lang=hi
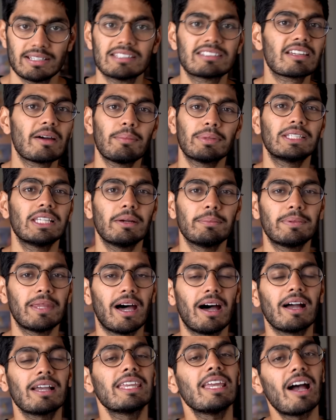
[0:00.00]
इसका मतलब
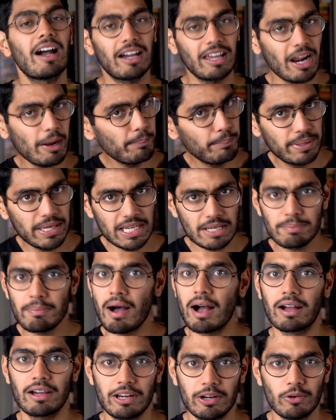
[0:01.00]
था कि अगर आप भीख
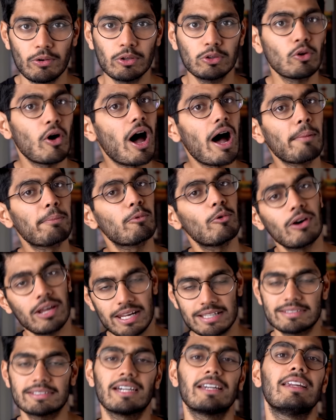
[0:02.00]
मांग रहे हो तो आपको
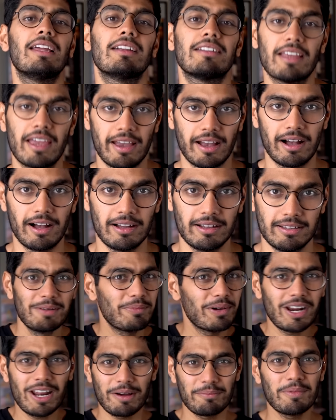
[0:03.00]
अरेस्ट कर लिया जाएगा
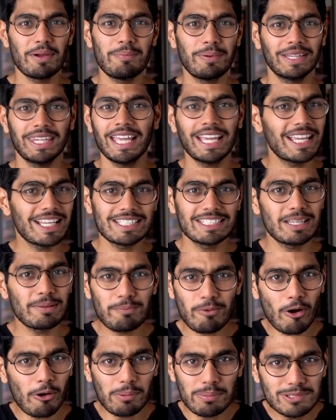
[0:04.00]
पर हमें पता है कि इससे
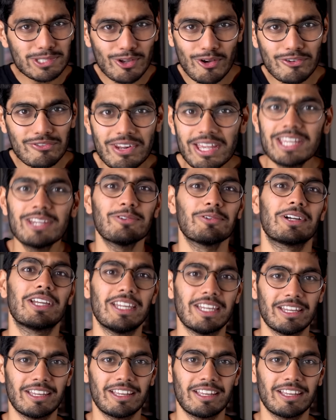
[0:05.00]
प्रॉब्लम सॉल्व नहीं होगी